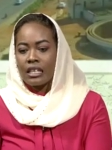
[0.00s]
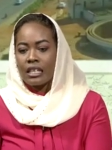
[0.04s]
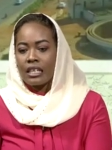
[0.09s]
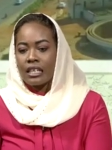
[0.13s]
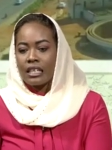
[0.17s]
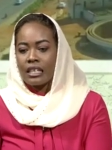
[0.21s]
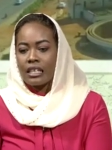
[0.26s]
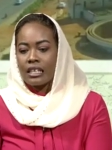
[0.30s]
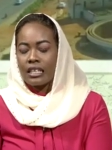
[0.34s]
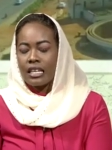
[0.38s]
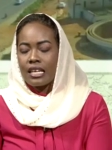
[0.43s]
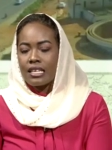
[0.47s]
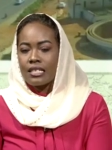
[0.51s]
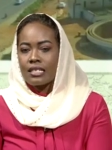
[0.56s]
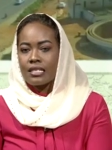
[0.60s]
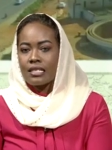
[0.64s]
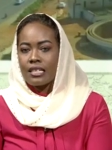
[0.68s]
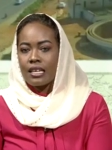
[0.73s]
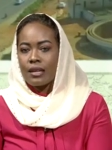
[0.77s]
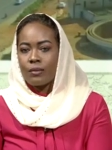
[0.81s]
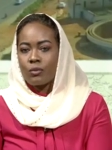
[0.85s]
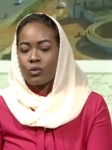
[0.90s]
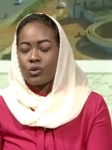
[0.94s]
آه، ناس
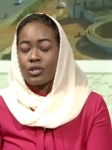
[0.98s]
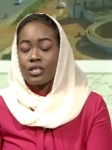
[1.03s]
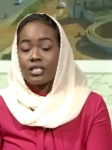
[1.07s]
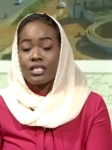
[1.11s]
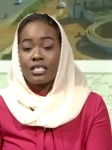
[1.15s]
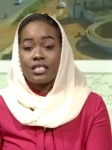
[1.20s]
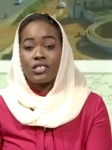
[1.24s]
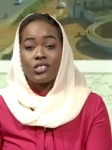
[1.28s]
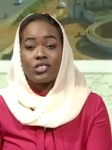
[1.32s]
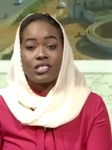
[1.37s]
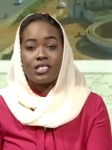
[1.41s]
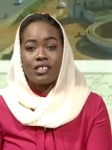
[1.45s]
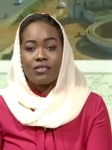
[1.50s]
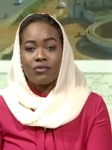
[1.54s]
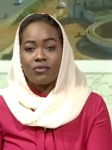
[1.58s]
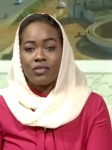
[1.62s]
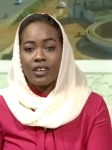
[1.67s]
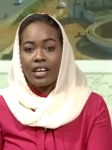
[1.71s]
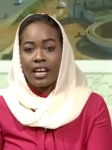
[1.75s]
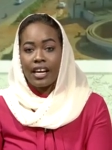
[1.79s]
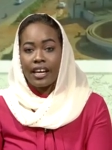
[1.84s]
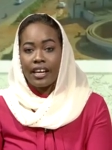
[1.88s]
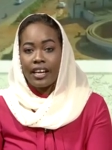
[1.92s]
منجزين جدا
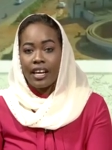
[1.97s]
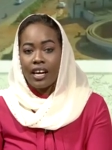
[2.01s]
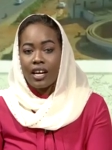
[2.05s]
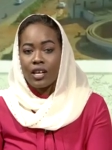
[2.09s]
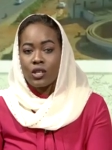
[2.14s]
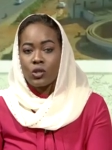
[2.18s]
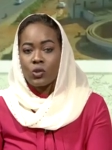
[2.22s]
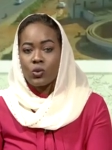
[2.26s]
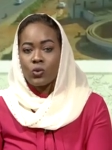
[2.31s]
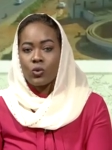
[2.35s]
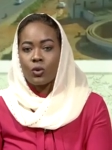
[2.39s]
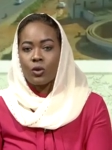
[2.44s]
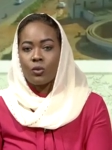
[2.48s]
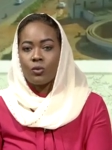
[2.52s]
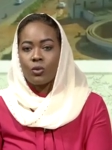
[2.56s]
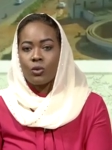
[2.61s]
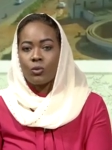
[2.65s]
في حياتهم